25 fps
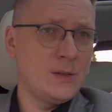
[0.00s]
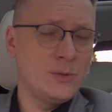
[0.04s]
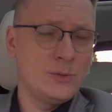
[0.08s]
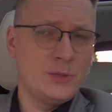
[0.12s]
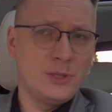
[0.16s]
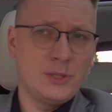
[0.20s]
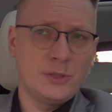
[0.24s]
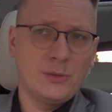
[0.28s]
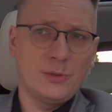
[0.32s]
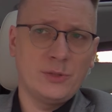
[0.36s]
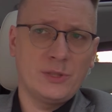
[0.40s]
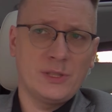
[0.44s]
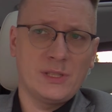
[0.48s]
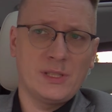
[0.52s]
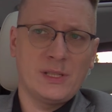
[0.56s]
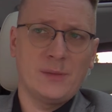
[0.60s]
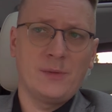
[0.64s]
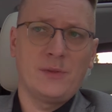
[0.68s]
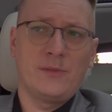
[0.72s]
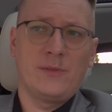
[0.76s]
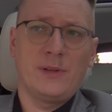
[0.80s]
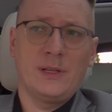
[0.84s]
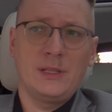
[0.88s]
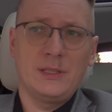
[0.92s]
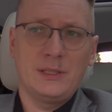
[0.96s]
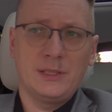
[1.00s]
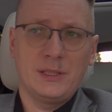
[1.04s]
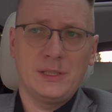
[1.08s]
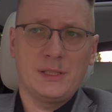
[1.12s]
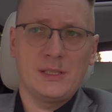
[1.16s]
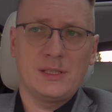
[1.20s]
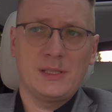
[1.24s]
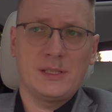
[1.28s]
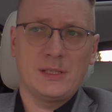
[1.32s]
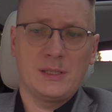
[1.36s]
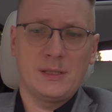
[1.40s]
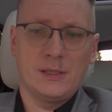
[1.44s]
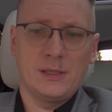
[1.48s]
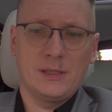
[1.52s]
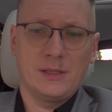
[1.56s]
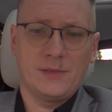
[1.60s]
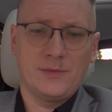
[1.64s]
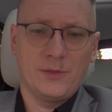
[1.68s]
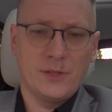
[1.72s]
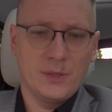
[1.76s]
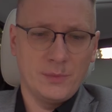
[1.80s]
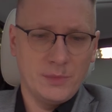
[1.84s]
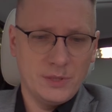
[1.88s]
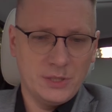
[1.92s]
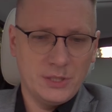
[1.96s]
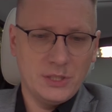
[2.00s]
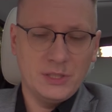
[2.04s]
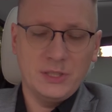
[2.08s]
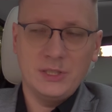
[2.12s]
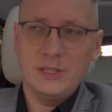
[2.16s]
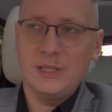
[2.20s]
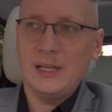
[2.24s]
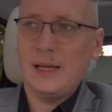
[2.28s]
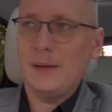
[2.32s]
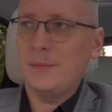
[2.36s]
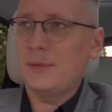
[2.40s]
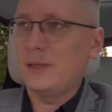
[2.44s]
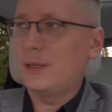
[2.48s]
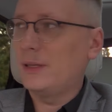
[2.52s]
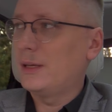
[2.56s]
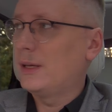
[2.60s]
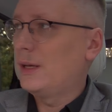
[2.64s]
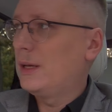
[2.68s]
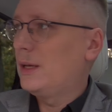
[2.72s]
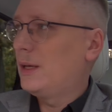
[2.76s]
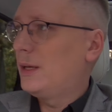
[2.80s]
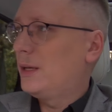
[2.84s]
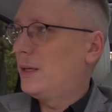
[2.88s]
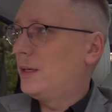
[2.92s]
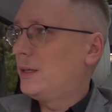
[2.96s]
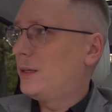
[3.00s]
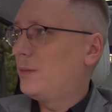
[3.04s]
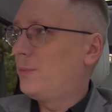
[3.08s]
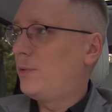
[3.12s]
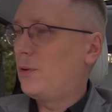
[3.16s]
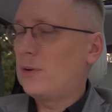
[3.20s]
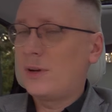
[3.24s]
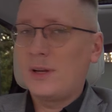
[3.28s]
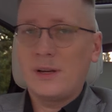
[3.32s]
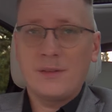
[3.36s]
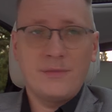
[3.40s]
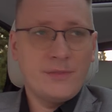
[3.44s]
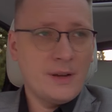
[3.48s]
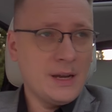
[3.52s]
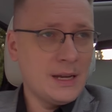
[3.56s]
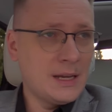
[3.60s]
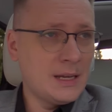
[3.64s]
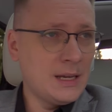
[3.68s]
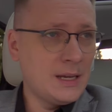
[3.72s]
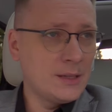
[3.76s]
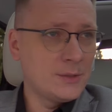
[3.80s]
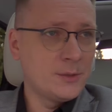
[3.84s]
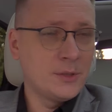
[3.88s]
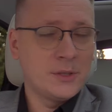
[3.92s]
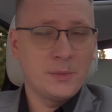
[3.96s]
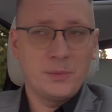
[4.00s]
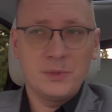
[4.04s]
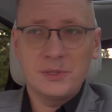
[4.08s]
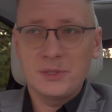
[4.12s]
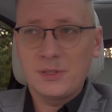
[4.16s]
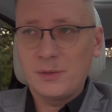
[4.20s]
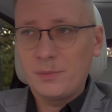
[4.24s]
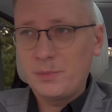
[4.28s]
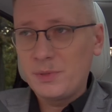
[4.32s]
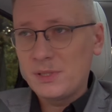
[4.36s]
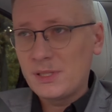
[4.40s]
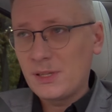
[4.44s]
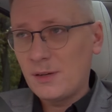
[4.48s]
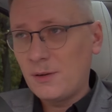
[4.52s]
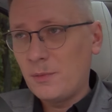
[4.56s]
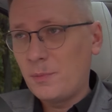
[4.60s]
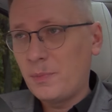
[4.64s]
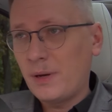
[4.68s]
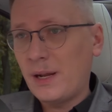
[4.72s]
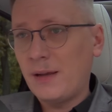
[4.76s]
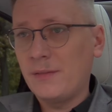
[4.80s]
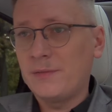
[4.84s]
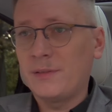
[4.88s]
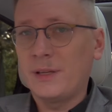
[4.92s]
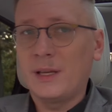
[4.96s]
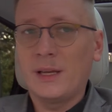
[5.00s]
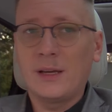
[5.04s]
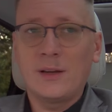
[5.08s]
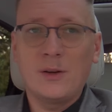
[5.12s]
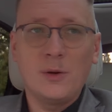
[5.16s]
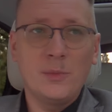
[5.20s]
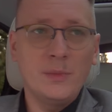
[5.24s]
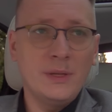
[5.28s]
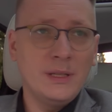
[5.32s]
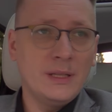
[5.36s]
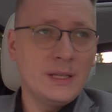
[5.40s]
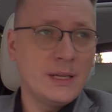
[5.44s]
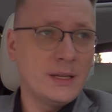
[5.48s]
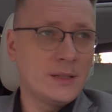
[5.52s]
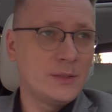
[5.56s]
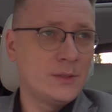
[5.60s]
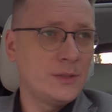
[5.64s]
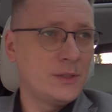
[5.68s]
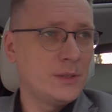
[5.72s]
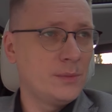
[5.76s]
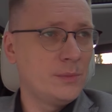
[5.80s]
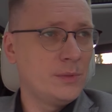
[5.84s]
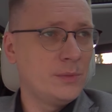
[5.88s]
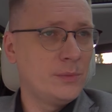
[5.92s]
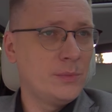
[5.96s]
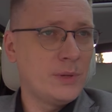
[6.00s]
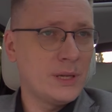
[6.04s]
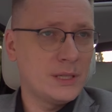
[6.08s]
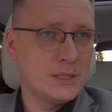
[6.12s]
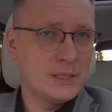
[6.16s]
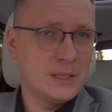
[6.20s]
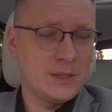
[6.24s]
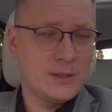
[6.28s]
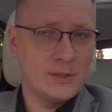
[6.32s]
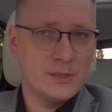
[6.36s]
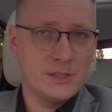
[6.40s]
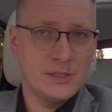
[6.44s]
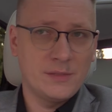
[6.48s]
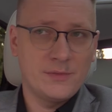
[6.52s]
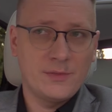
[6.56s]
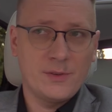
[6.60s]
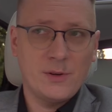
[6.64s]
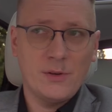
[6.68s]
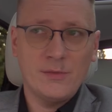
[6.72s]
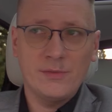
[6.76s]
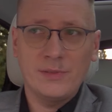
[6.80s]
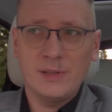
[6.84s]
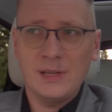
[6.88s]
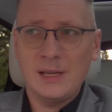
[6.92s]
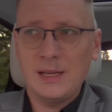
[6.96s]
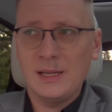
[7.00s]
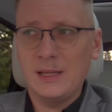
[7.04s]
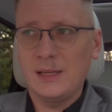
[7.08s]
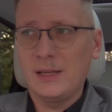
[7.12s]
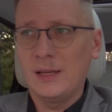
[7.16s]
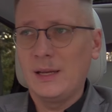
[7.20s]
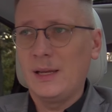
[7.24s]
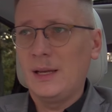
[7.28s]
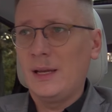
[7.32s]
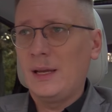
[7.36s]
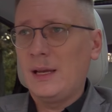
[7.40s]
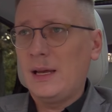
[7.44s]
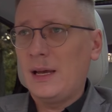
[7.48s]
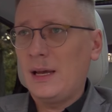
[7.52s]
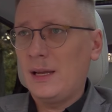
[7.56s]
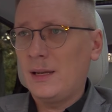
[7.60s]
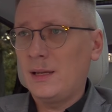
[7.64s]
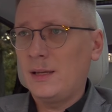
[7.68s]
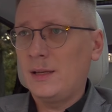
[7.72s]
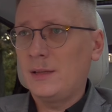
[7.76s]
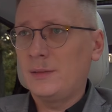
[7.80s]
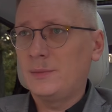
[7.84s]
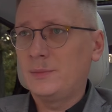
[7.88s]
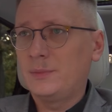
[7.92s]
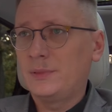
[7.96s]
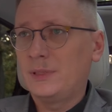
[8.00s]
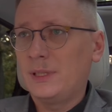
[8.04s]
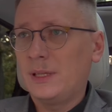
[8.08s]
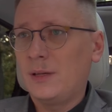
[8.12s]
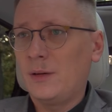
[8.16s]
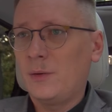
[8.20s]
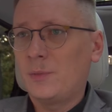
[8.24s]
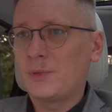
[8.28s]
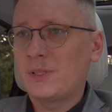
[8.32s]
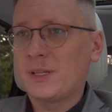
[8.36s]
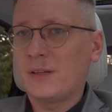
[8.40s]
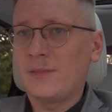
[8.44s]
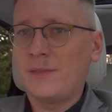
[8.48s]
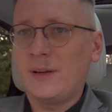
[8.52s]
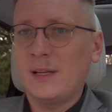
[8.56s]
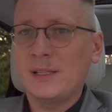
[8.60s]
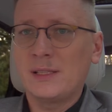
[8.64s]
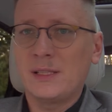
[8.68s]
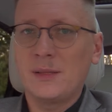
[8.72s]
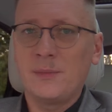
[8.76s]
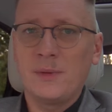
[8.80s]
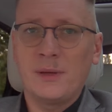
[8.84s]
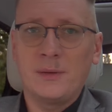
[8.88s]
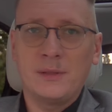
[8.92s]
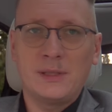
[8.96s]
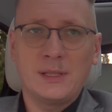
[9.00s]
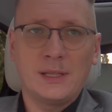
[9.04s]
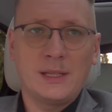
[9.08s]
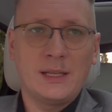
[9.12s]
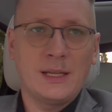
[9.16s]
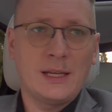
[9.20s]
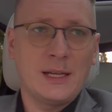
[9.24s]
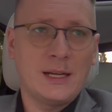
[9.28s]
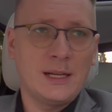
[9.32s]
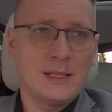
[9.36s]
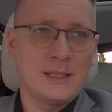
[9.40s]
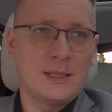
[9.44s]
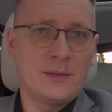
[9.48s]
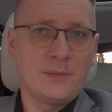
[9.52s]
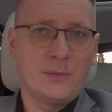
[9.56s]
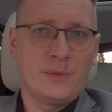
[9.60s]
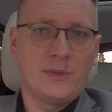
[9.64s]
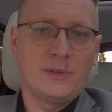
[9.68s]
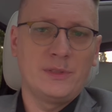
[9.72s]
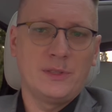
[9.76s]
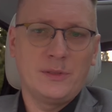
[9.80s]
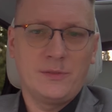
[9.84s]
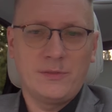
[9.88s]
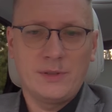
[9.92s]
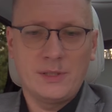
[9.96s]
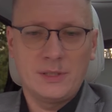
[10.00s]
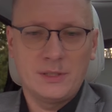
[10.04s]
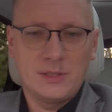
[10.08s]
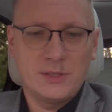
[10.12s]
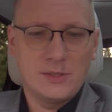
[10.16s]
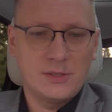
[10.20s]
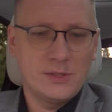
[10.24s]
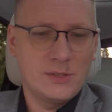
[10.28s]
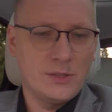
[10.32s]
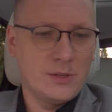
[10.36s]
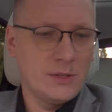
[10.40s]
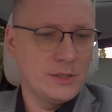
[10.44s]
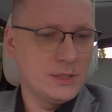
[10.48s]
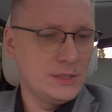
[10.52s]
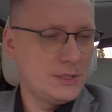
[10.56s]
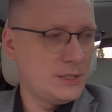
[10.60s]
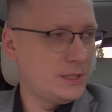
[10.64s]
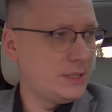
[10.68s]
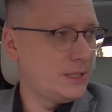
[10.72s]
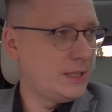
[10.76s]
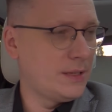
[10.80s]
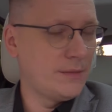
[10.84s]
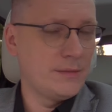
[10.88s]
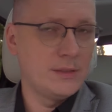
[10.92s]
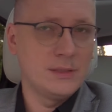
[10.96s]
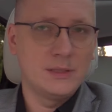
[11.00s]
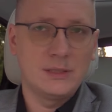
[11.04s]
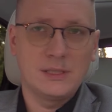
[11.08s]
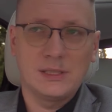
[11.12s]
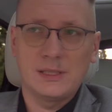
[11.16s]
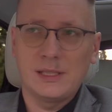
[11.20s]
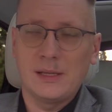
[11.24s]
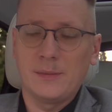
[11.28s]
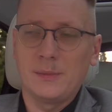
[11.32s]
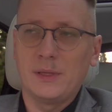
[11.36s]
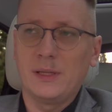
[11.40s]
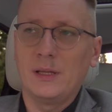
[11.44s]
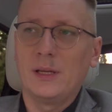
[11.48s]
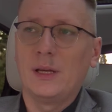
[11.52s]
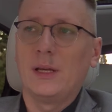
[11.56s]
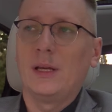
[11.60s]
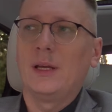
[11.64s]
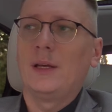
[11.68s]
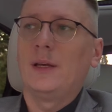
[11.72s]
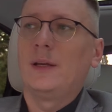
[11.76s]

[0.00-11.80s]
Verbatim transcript: ludzi, którzy zajmowali się z, swoimi dziedzinami. E, bloger Wagla, który pisał, pisał o prawie, Kominek, który był bardziej rozrywkowy, mhm. ale, ale te obserwacje miały taki charakter, powiedział wręcz socjologiczny nawet czasami.